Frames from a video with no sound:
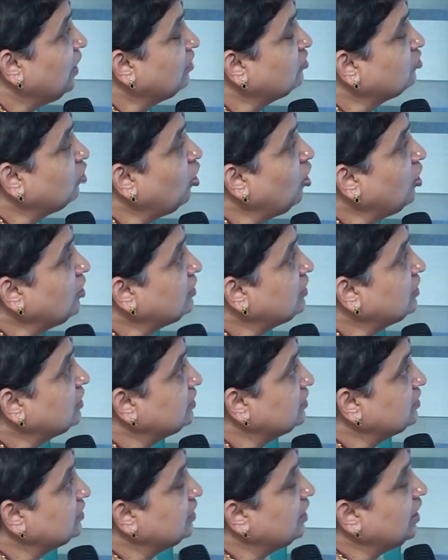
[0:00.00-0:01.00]
ఆ థాట్
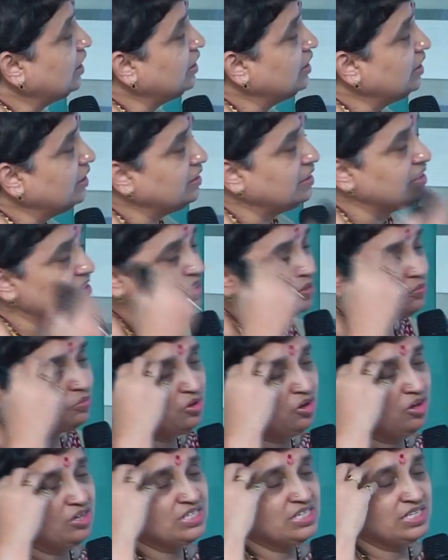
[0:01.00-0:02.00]
అదంతా
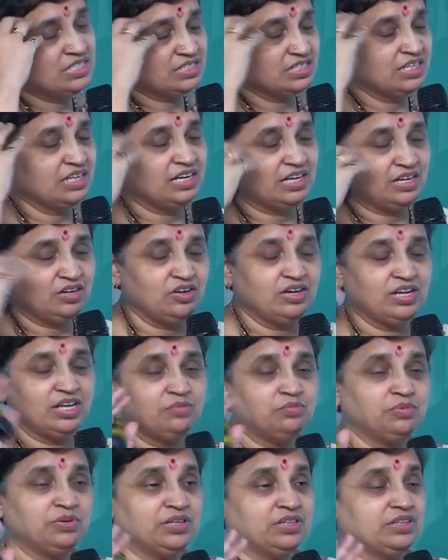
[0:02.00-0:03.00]
సబ్కాన్షియస్గా రికార్డ్
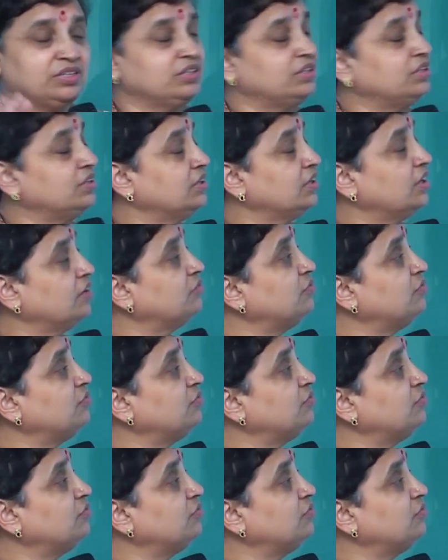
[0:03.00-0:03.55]
అయిపోయి ఉంటుంది